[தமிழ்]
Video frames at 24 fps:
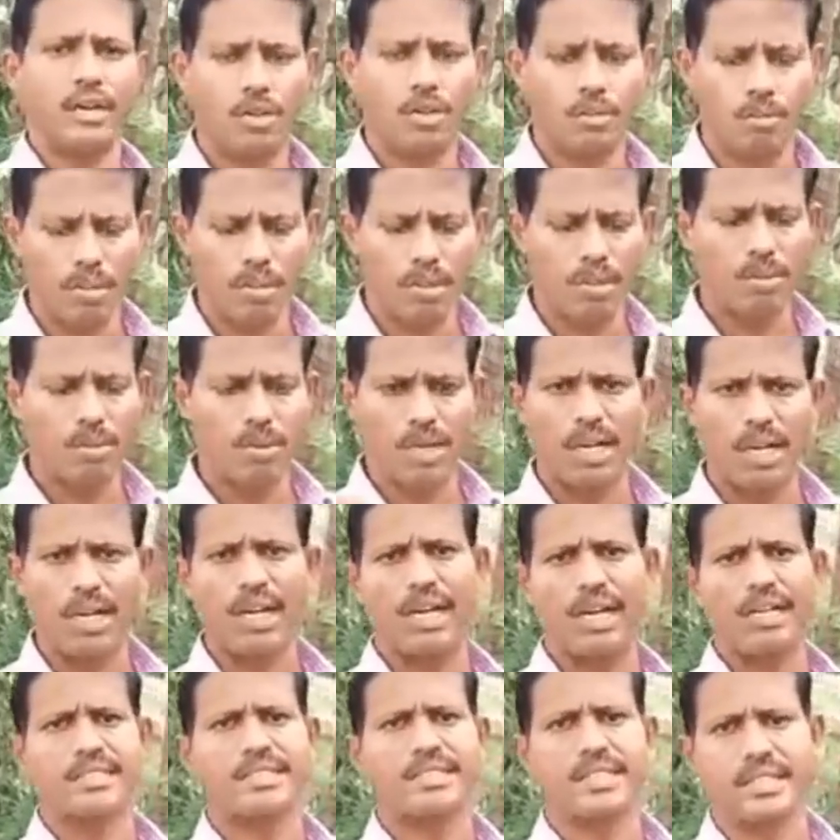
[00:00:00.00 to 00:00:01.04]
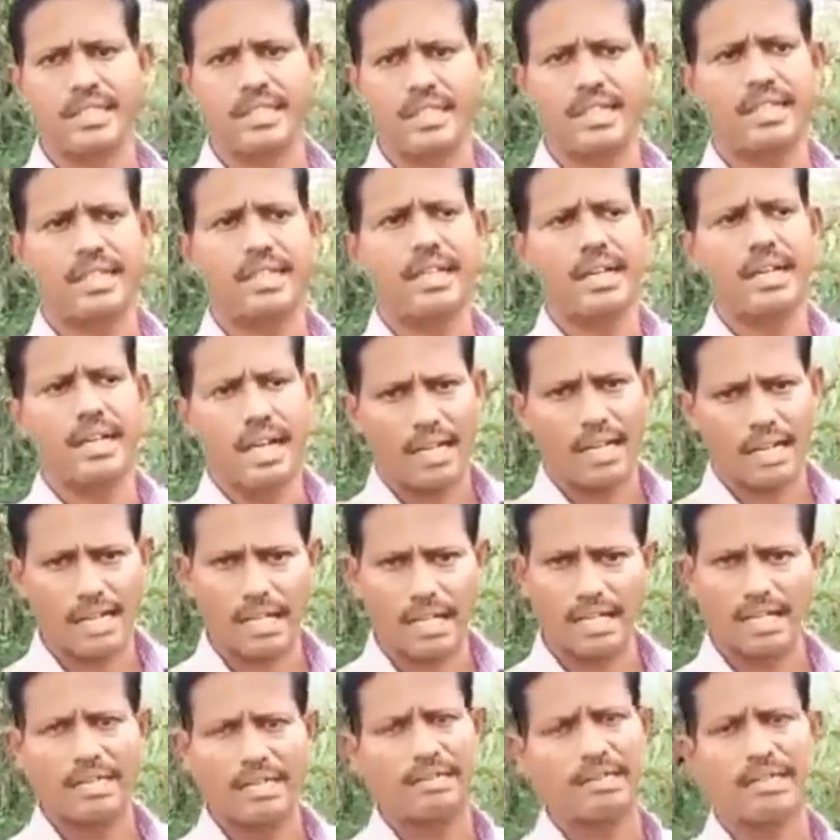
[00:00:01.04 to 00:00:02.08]
ரொம்ப உரங்கள் அடித்தது
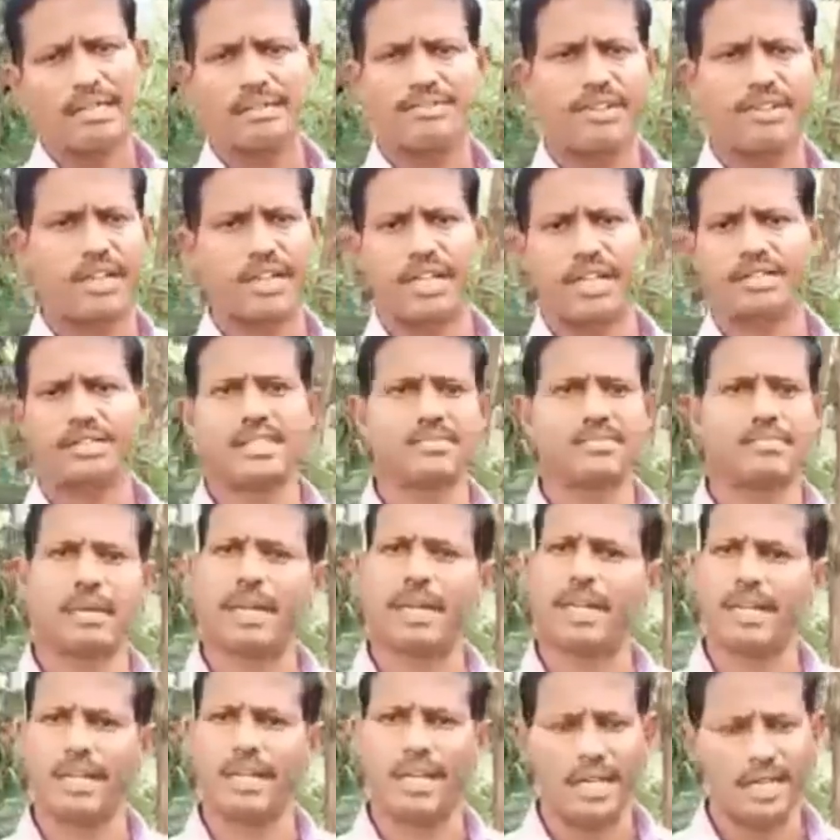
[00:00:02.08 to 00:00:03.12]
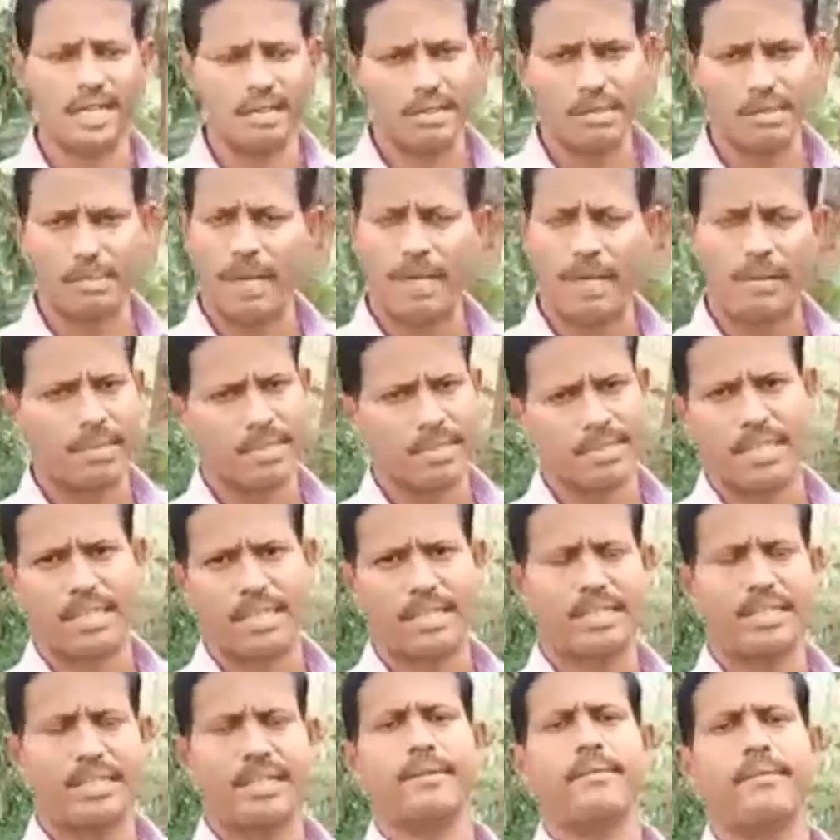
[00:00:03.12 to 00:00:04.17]
அதெல்லாம் நீங்கள் வந்து ஃபெர்டிலைசர்ஸ் பண்ணதெல்லாம் நீங்கள் வந்து
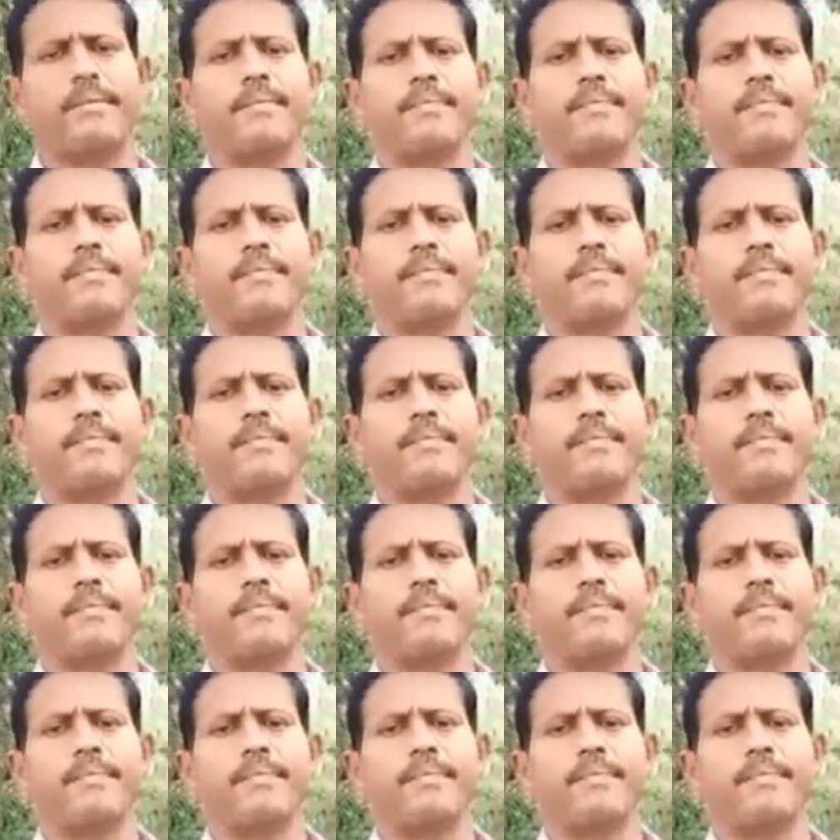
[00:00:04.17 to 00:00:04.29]
பயன்படுத்தாதீங்க